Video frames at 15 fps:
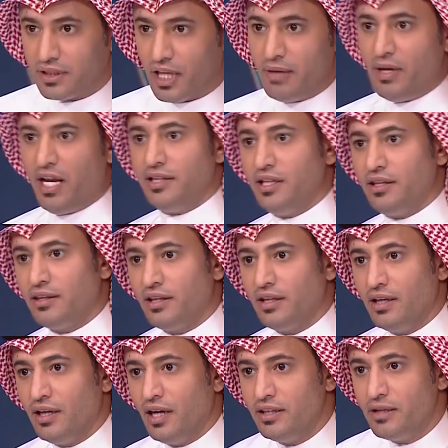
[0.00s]
طالما الحديث
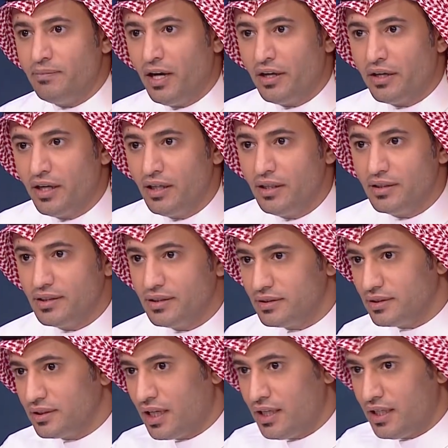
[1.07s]
عن البحرين
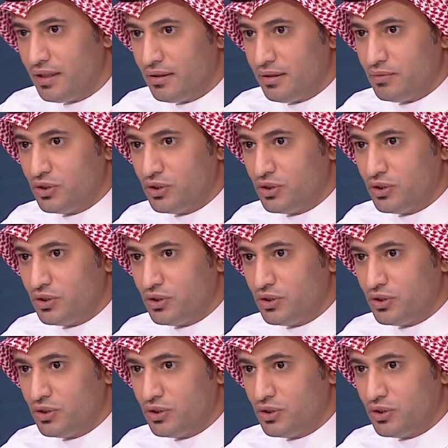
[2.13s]
خلينا